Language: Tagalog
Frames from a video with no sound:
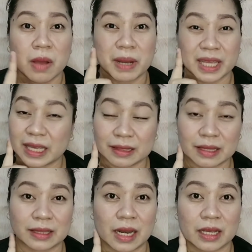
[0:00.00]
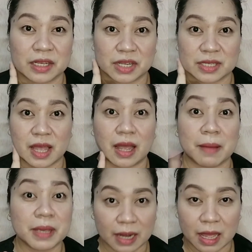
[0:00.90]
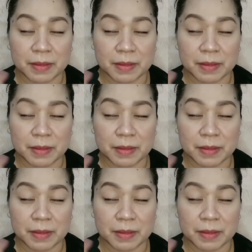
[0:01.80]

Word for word: Makikita talaga siya sa camera.